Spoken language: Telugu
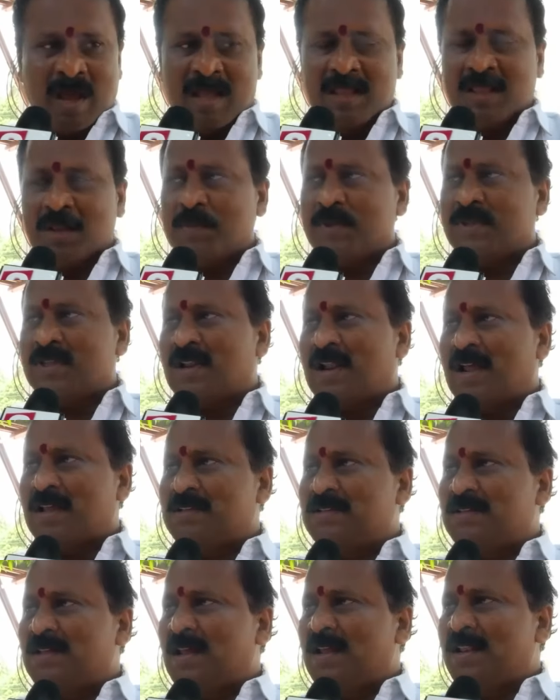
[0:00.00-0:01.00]
ఆంధ్రప్రదేశ్
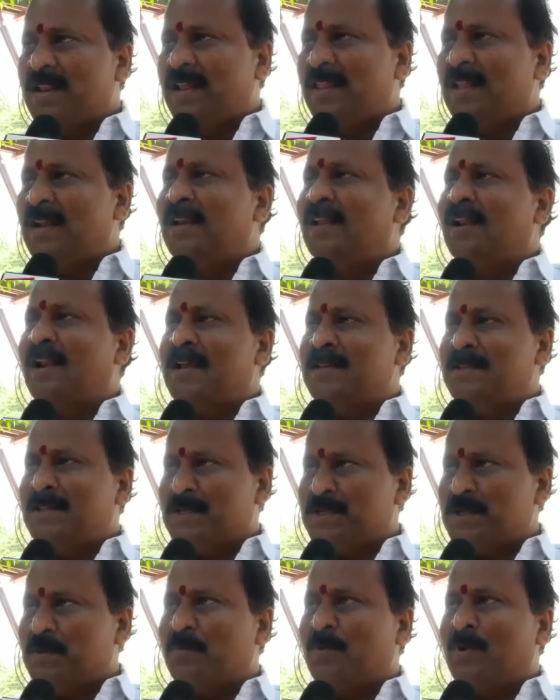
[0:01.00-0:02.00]
రాజధాని ఏదంటే
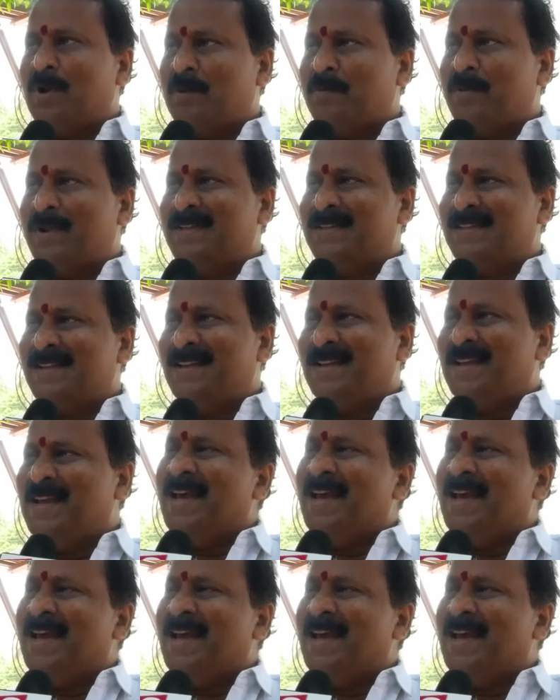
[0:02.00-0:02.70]
రాజధాని చెప్పుకోలేని పరిస్థితి